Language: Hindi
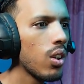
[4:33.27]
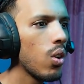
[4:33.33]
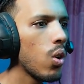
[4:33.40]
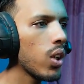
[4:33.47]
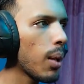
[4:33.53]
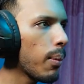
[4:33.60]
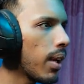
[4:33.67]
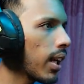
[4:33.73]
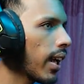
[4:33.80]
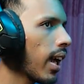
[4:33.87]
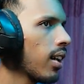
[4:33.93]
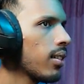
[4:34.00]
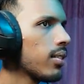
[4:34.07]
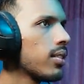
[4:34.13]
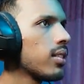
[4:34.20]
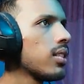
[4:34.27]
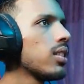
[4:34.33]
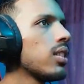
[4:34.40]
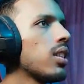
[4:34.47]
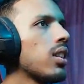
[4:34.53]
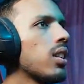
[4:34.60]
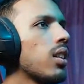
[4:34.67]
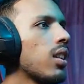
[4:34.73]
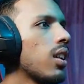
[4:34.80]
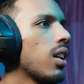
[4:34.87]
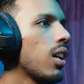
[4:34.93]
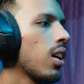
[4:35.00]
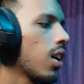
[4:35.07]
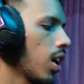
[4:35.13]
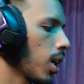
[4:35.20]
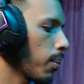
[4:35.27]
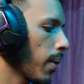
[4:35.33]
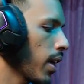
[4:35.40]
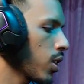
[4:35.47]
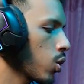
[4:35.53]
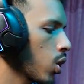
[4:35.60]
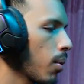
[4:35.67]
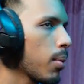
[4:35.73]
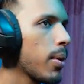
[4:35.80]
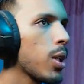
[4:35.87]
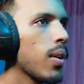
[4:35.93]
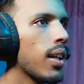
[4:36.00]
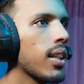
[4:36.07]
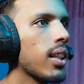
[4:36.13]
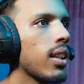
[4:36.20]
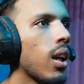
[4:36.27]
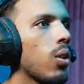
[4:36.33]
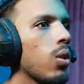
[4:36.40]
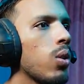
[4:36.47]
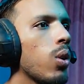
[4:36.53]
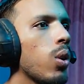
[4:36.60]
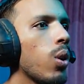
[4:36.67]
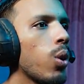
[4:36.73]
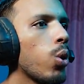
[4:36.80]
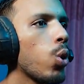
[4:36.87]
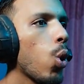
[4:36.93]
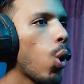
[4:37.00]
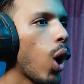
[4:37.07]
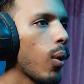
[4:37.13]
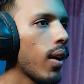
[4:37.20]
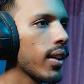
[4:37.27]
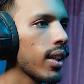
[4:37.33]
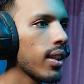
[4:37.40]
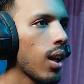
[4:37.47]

ओके मिल गया और मैं इसको भी भिजवा देता हूँ तो करवा देता